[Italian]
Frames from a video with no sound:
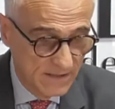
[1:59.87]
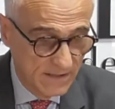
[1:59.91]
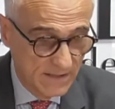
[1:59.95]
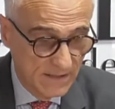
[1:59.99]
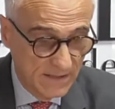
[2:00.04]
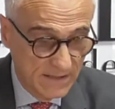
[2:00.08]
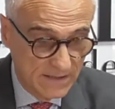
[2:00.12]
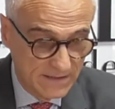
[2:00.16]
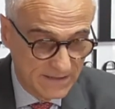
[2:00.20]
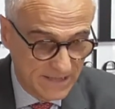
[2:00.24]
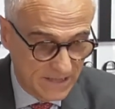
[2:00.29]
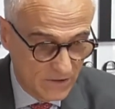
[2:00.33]

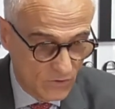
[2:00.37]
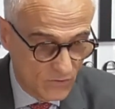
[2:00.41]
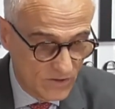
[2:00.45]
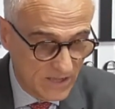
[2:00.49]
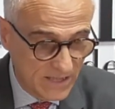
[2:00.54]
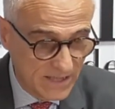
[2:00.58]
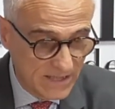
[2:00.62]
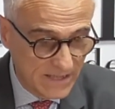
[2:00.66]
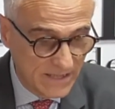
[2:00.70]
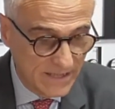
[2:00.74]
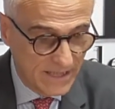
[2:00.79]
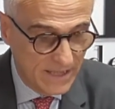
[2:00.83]
Da
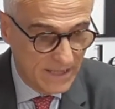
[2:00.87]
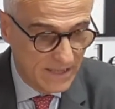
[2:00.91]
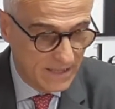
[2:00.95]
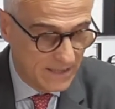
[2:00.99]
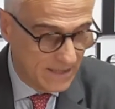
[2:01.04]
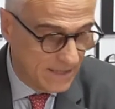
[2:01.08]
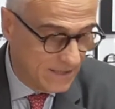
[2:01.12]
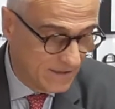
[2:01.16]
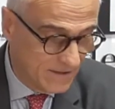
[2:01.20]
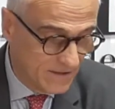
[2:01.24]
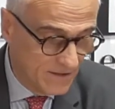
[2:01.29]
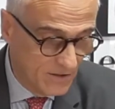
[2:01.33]
notare che
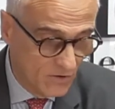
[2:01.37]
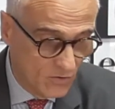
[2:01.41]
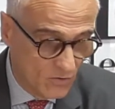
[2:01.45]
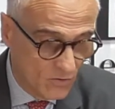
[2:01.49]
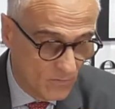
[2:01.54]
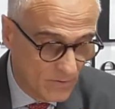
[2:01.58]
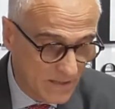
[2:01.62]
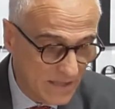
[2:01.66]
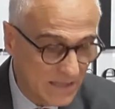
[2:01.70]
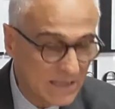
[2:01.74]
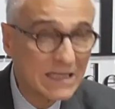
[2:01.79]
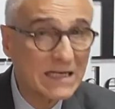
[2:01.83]
l'articolo
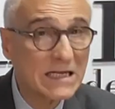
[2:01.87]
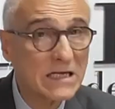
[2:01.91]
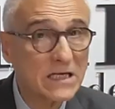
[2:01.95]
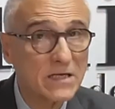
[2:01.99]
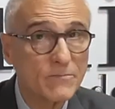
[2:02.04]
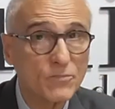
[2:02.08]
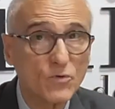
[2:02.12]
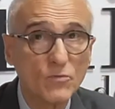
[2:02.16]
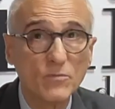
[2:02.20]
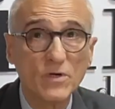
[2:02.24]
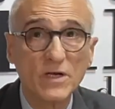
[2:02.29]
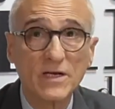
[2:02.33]
parla della
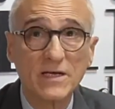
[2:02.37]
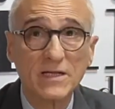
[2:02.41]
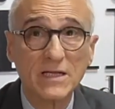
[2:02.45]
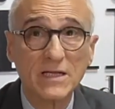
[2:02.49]
Repubblica della